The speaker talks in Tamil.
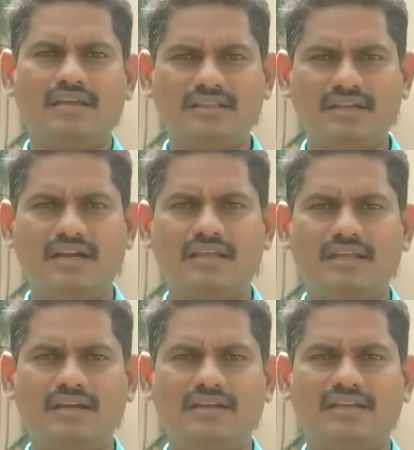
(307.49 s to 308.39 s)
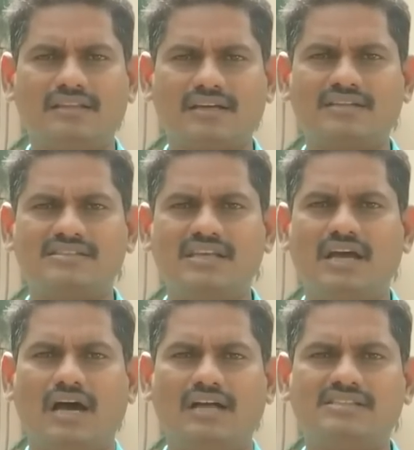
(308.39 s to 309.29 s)
எதிரணியில் எந்த கட்சி
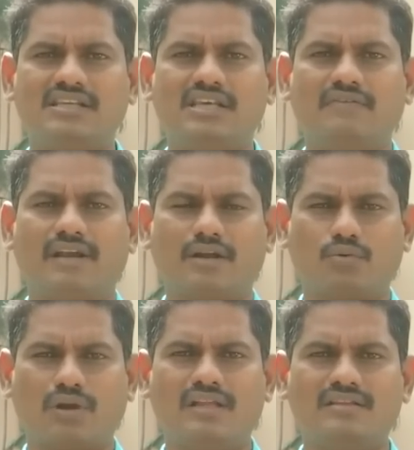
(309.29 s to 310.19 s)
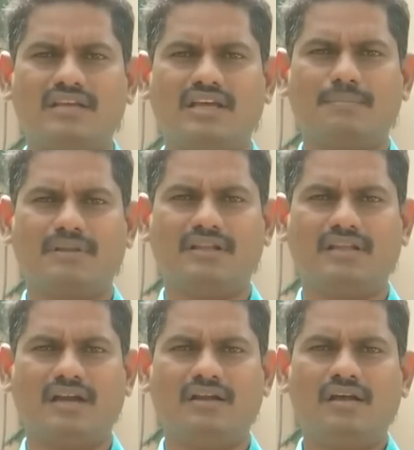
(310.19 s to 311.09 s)
ஆட்சிக்கு வரக்கூடாது
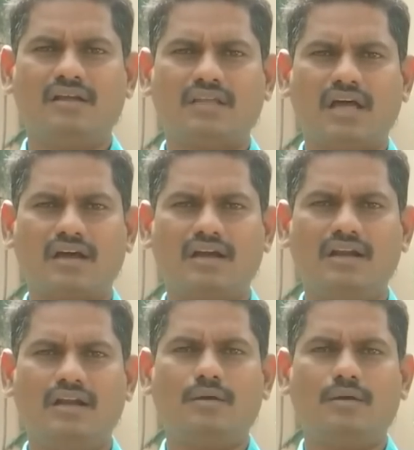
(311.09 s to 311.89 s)
என்பதில்தான் தாங்கள்